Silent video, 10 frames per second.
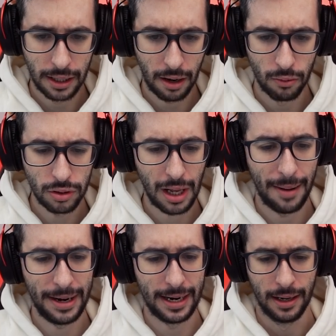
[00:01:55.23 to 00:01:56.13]
da gusto. A
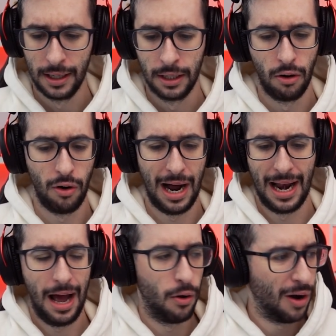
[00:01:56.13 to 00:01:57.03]
ver,
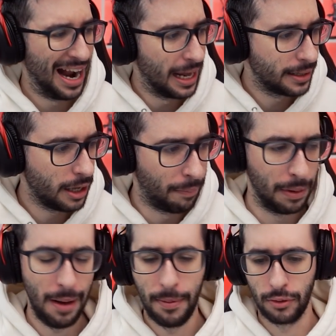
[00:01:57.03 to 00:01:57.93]
Ojalá, ojalá te
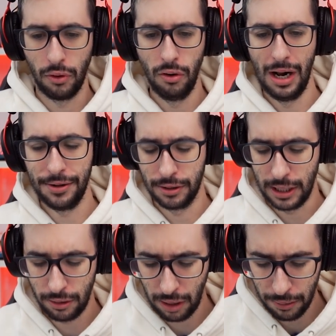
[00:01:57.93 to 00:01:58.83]
despidas por todo lo alto. Nos
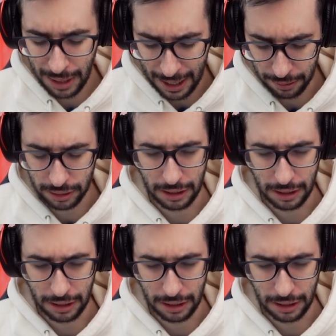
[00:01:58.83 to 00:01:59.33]
ha tocado una arroz,